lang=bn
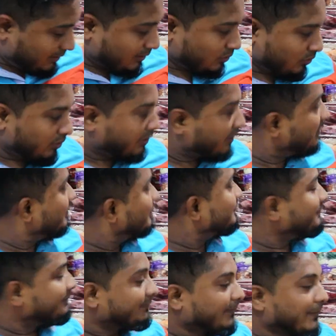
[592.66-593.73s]
তো যারা ভাই
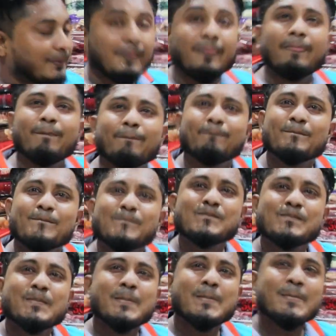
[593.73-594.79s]
সরাসরি চলে
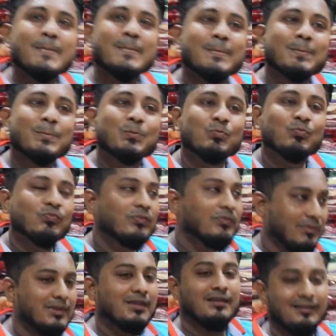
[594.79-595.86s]
এসে বাকি আইটেমগুলো
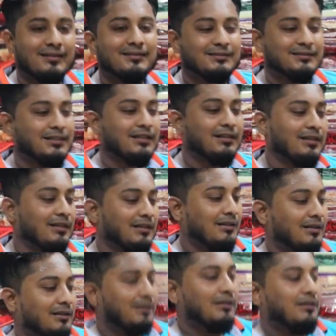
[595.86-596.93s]
দেখতে চায় তাদের জন্য
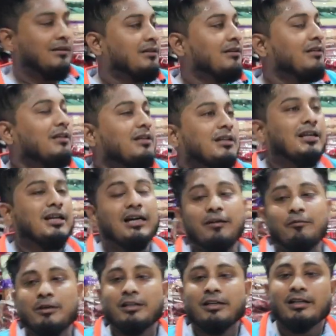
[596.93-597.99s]
লোকেশনটা বলুন কিভাবে আসবে
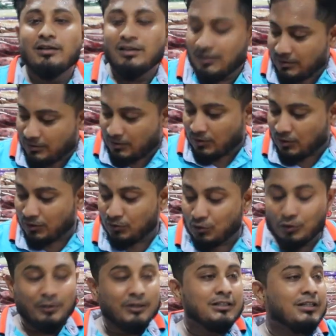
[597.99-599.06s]
আমাদের
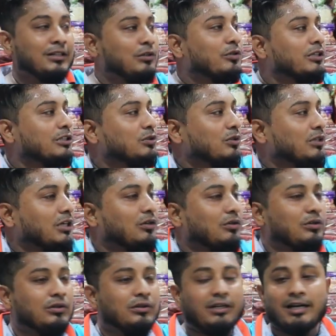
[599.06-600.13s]
খদ্দর বাজারের লোকেশনটা
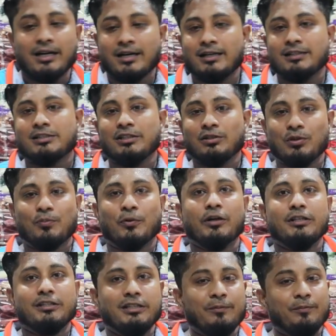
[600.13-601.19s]
হলো ঢাকা জিরো
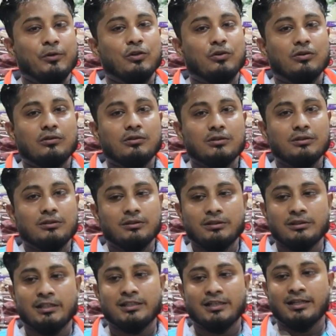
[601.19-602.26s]
পয়েন্ট জিপিও
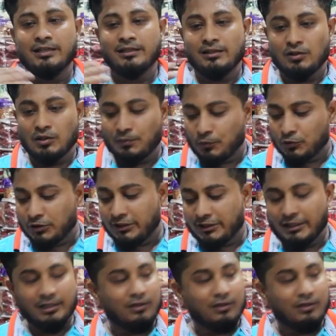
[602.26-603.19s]
এটার অপোজিটেই